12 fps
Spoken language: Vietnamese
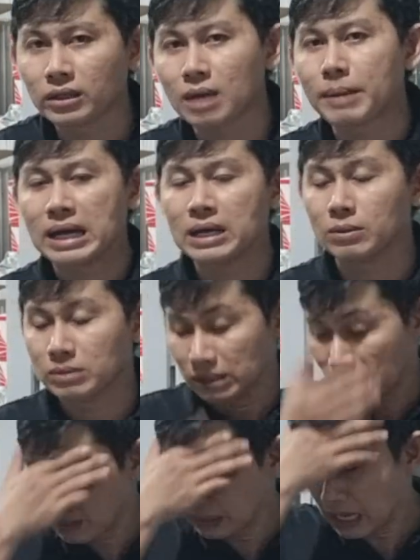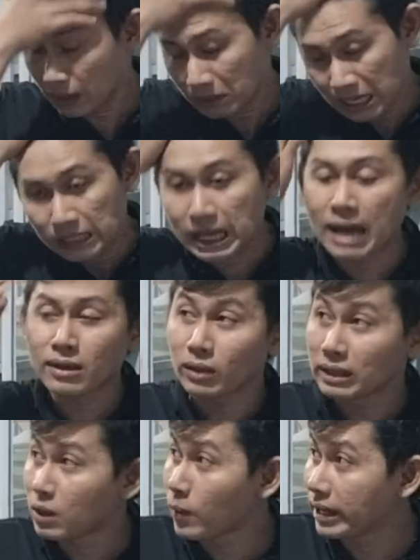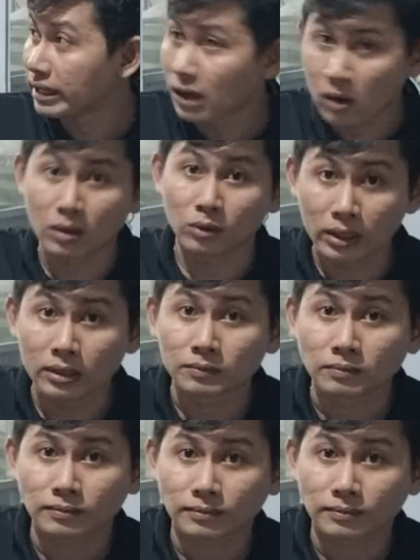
tiên, các bạn không, các bạn thấy không, Thái vô là Thái quay cái đọt đầu tiên